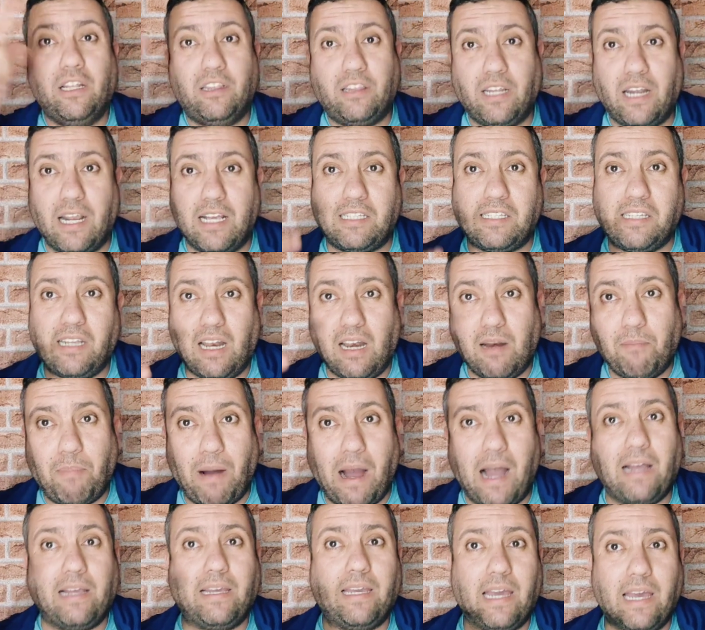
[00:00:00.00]
تراسل
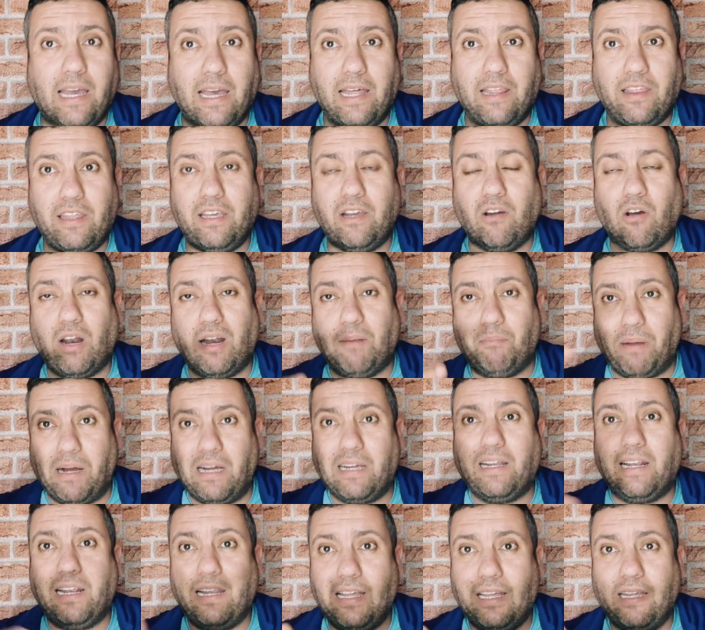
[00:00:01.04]
البنك هذه ولا
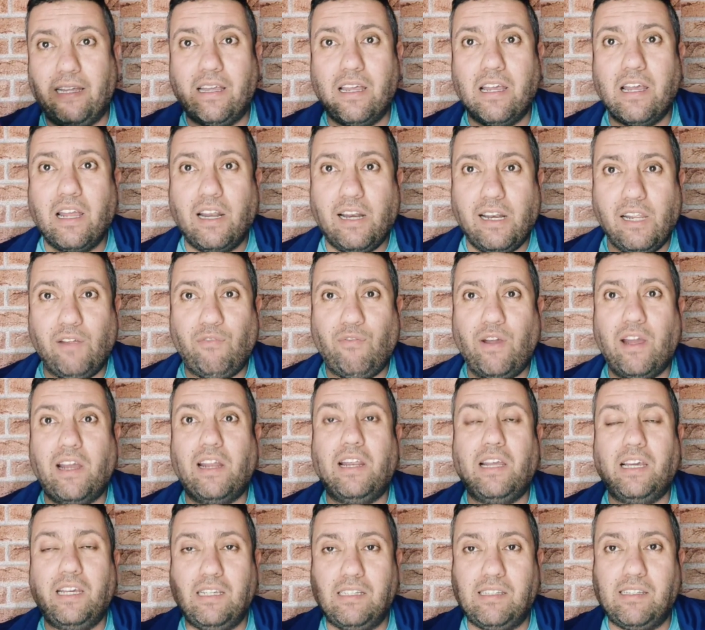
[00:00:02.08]
البنك اللي اللي فيه
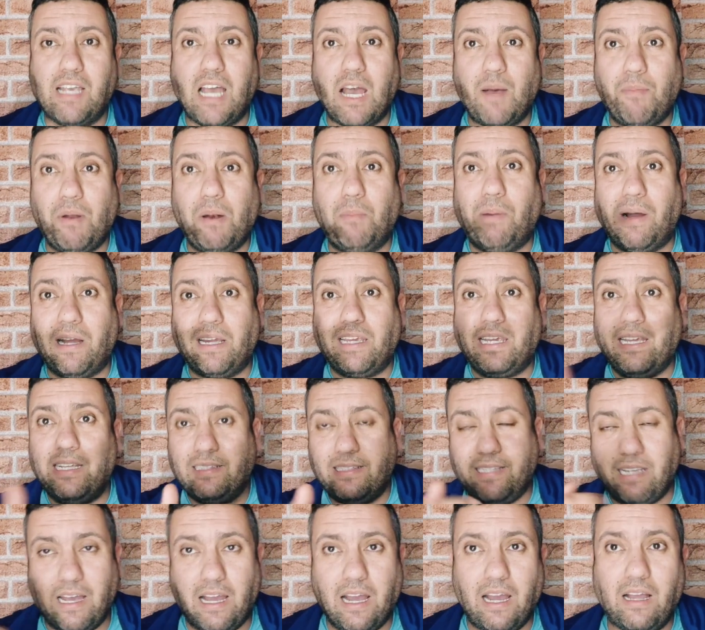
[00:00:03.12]
الحساب البنكي
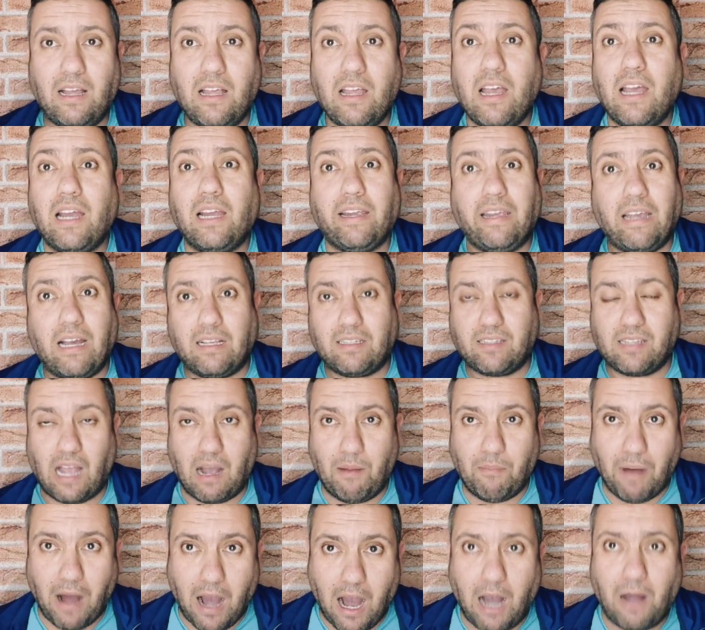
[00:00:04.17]
نتاع
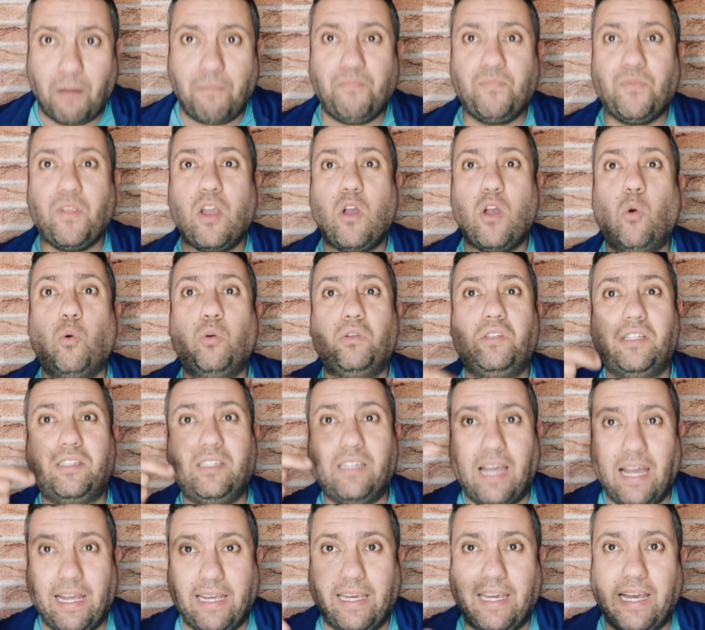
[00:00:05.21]
قسامه
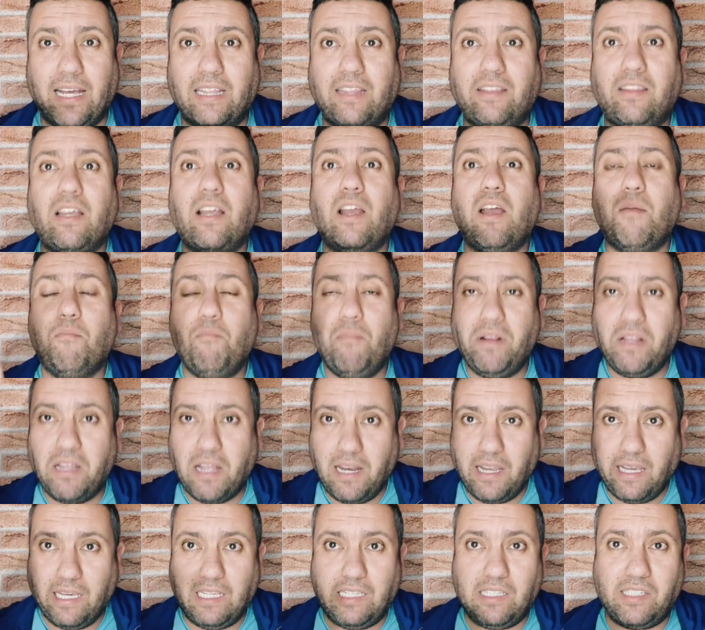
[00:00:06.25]
وتتاكد من
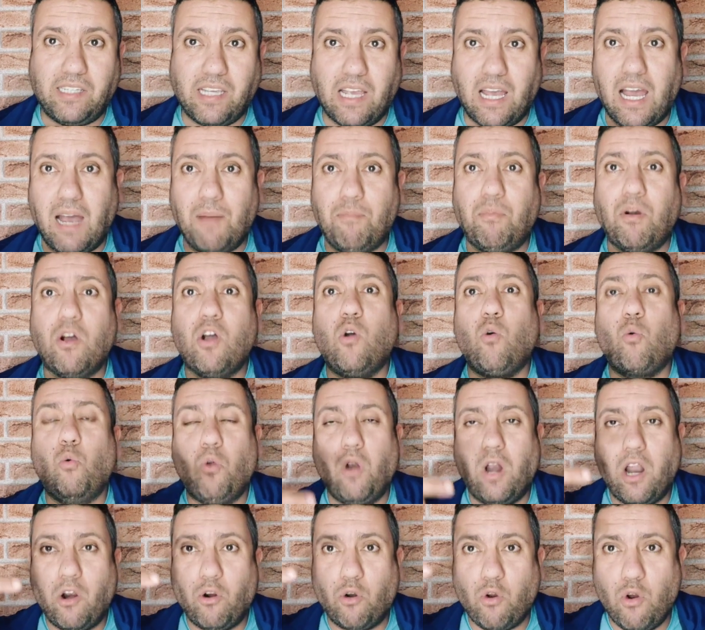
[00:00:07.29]
الحساب
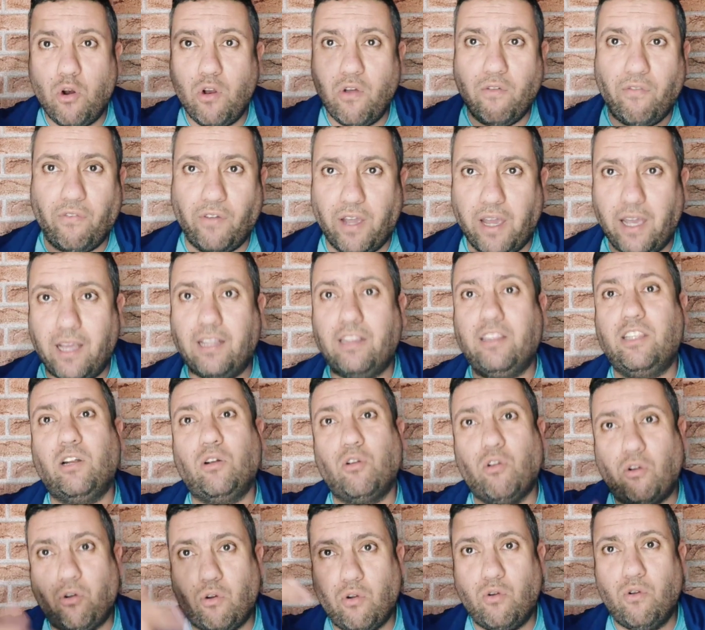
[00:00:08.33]
ولا الرولوفي دير
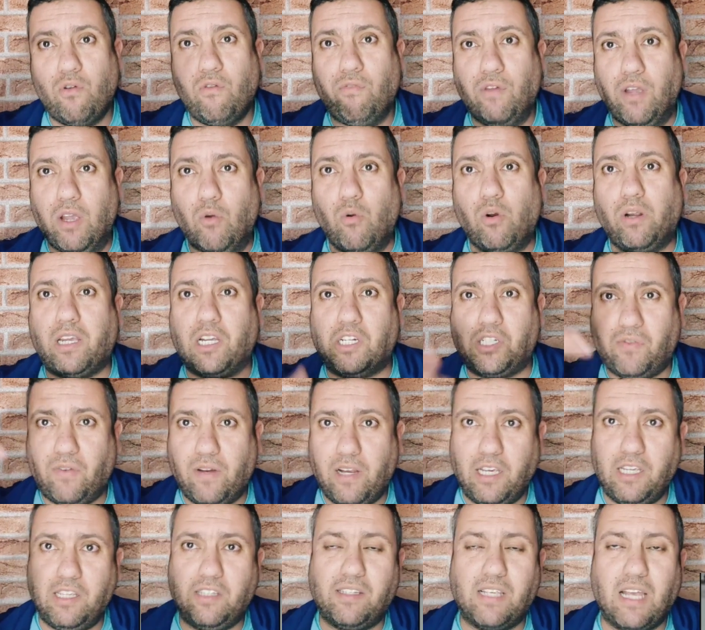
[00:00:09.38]
له الرولوفي والكشف
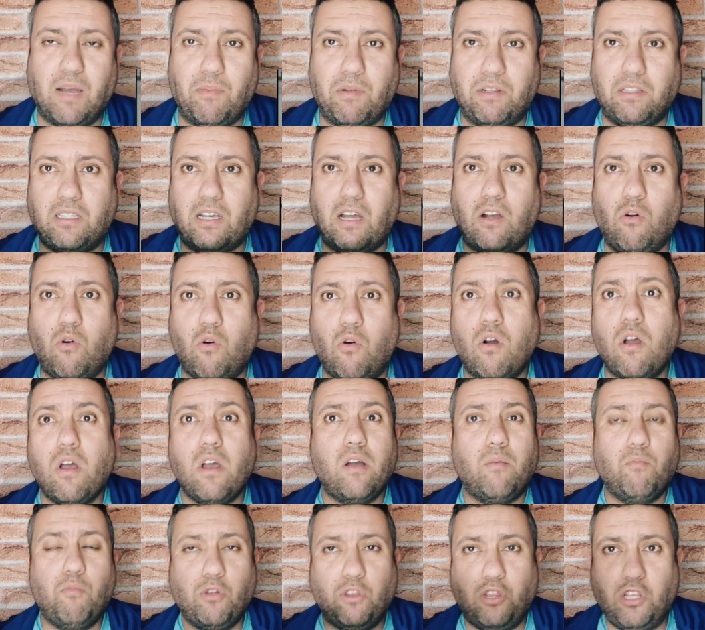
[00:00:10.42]
الحساب نتاعو
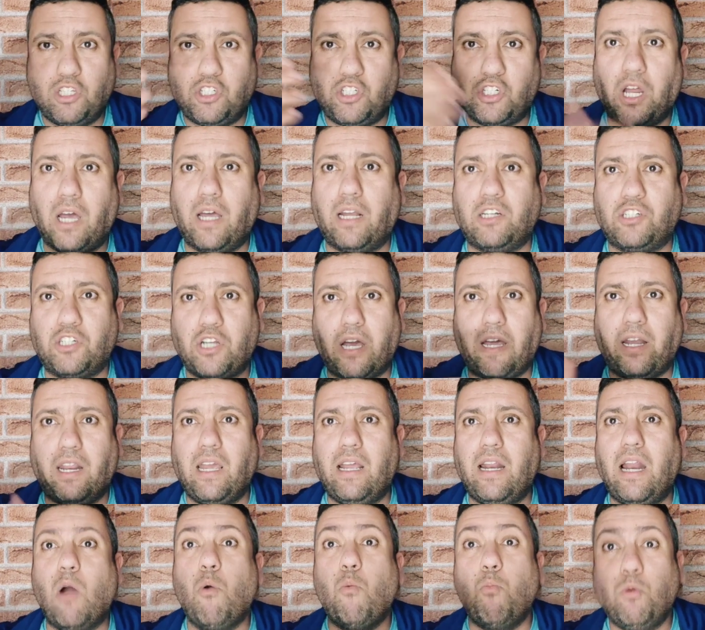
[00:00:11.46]
مده شهر
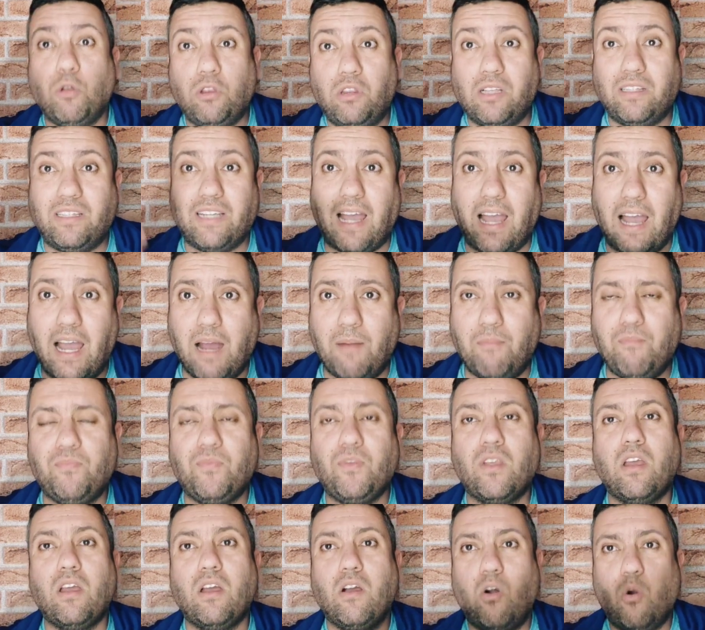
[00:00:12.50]
شهرين او مده عام
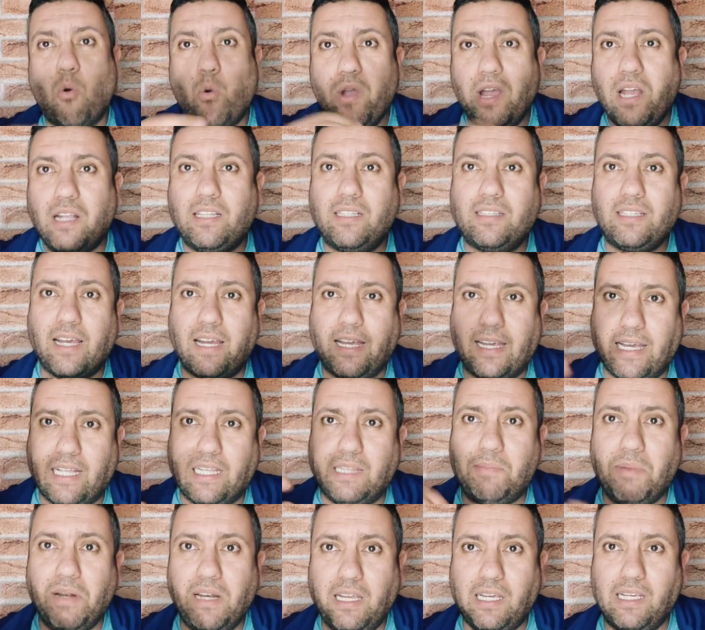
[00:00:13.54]
وهي
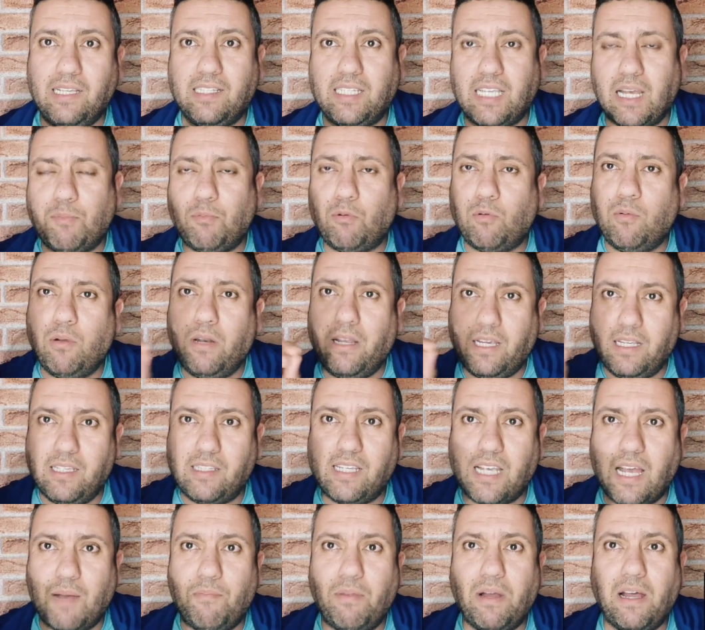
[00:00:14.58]
تتاكد من الحساب
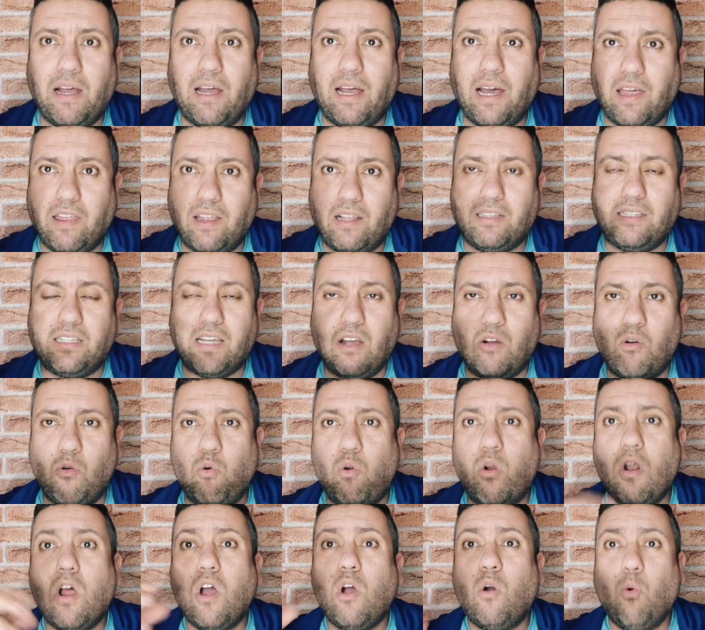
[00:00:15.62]
الحساب هذا
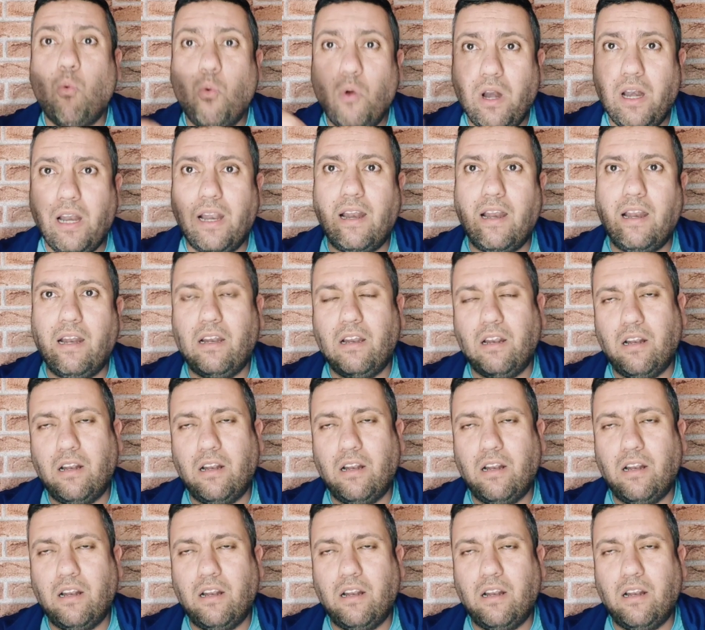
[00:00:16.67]
نتاعو ولا